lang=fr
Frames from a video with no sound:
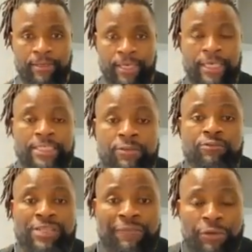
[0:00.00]
Et si
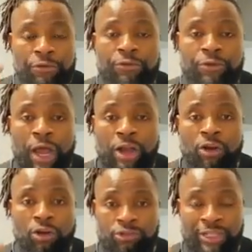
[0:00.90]
vous avez une,
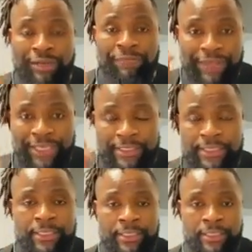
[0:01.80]
encore de la
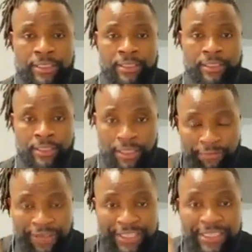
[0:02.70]
fierté,
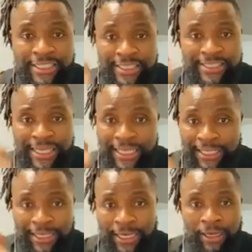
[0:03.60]
reversez ces
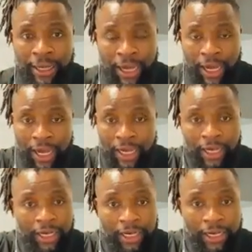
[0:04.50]
salaires-là
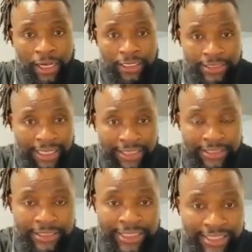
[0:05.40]
dans
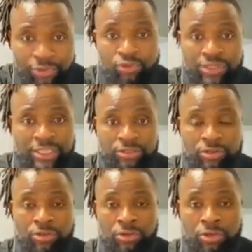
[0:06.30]
des
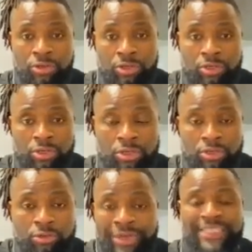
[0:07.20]
associations
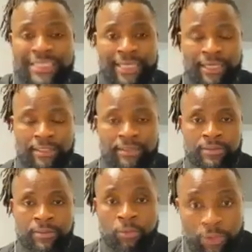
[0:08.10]
humanitaires.
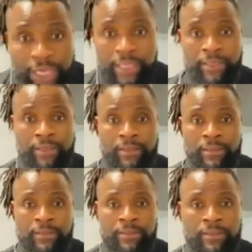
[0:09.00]
Oui,
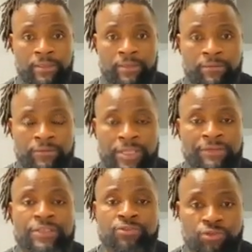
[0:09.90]
vous
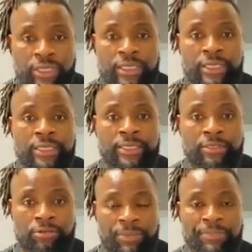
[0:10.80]
avez sué
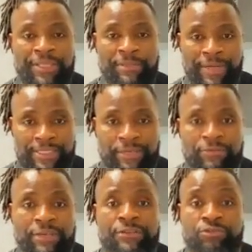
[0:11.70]
l'Olympique de Marseille,
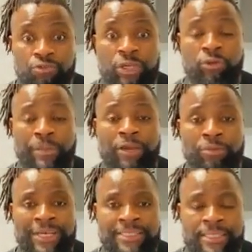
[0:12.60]
vous avez sué le maillot
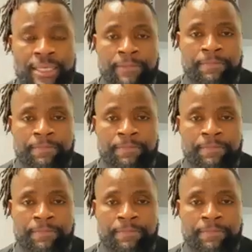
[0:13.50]
marseillais.